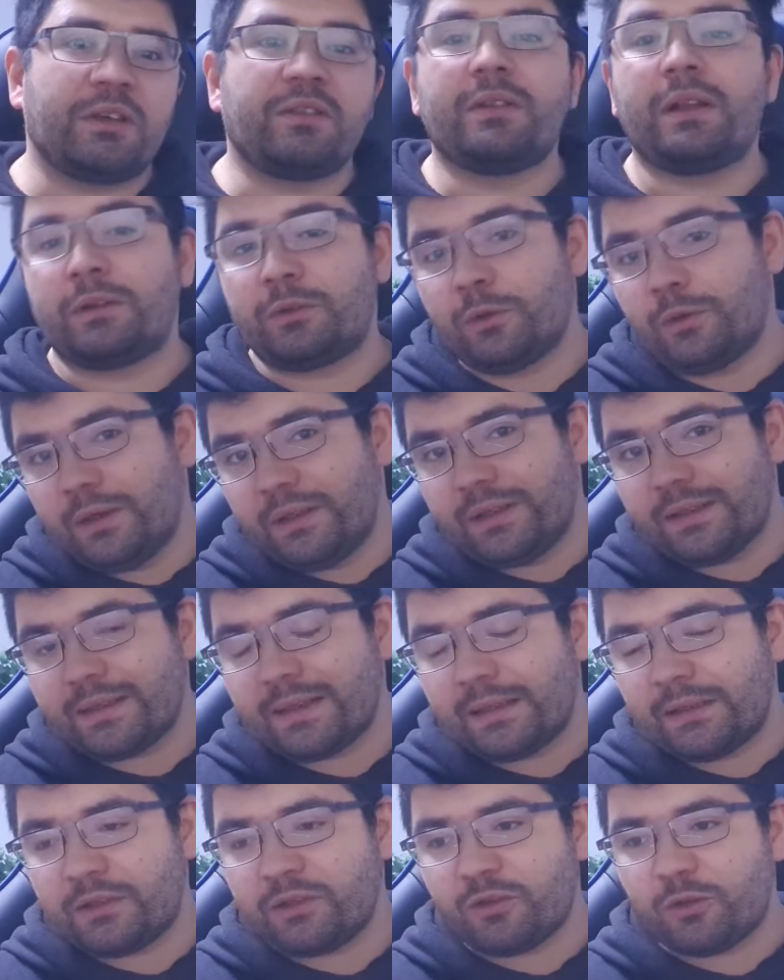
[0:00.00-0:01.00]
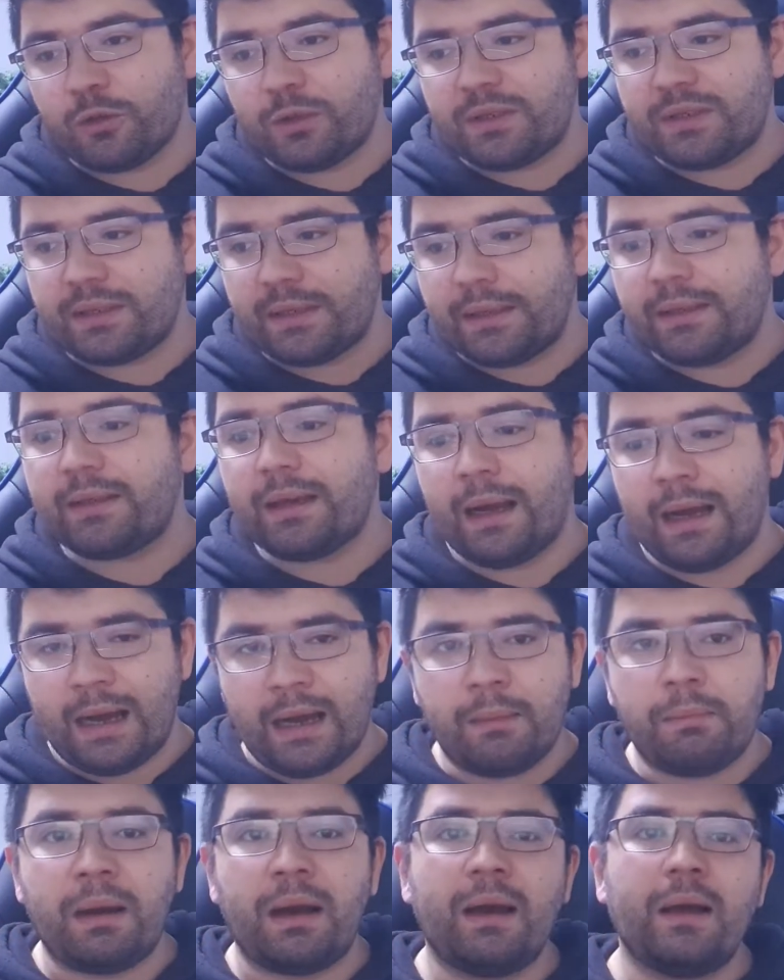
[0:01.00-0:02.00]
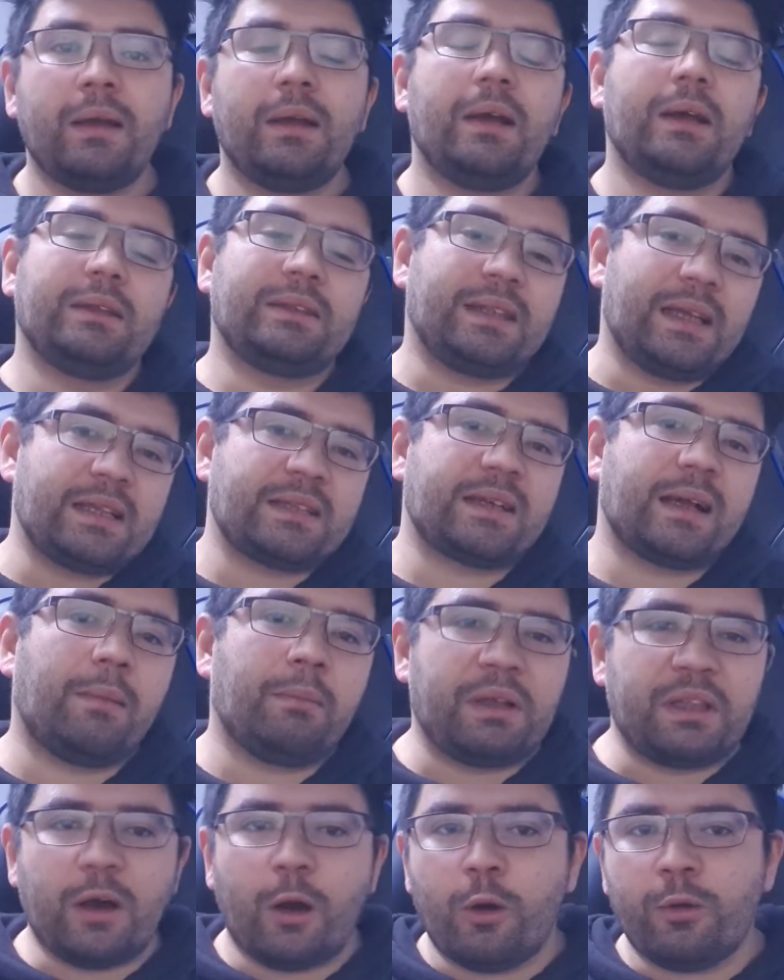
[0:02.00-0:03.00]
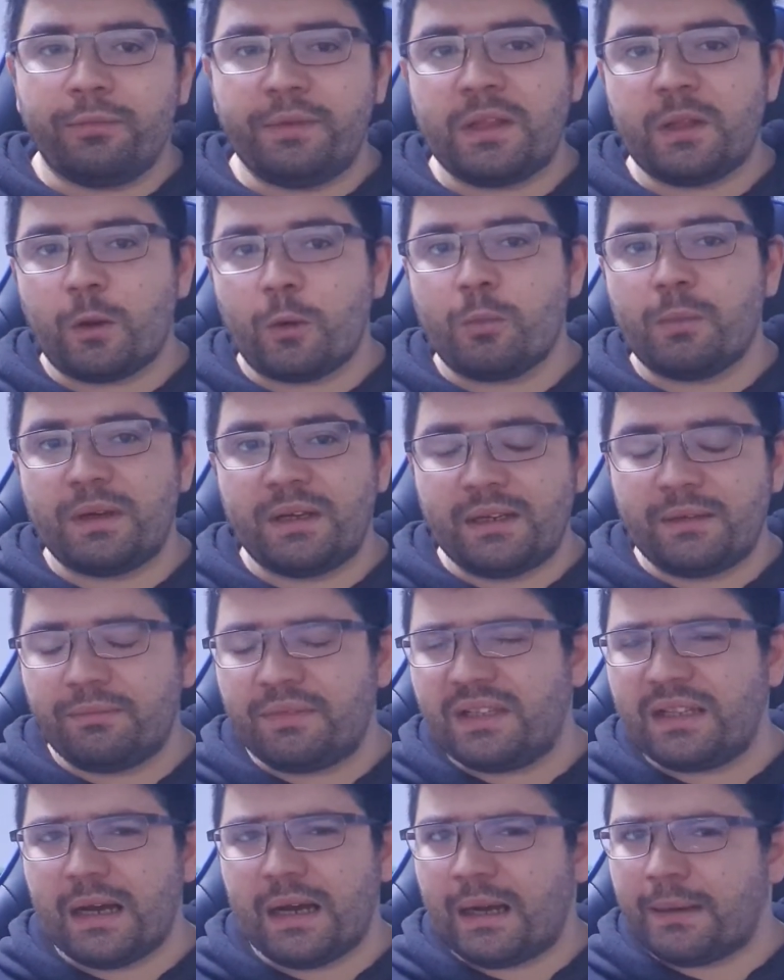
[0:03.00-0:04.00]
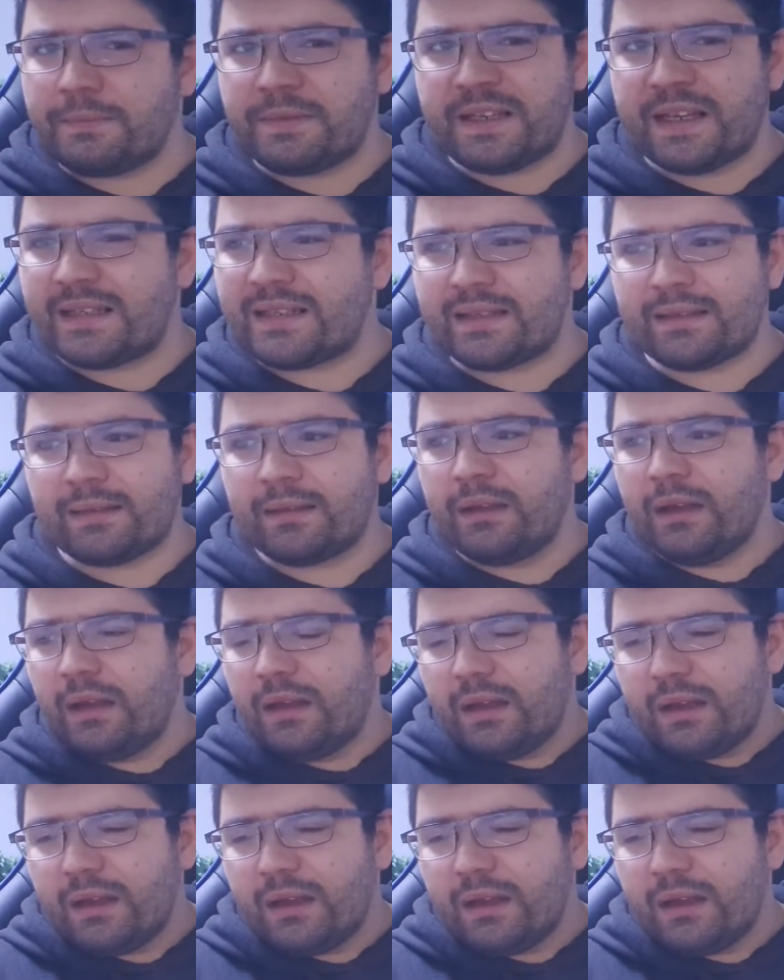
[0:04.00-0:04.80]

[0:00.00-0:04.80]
Natürlich ist er nicht günstig, aber das kann man auch wiederum irgendwie da absetzen.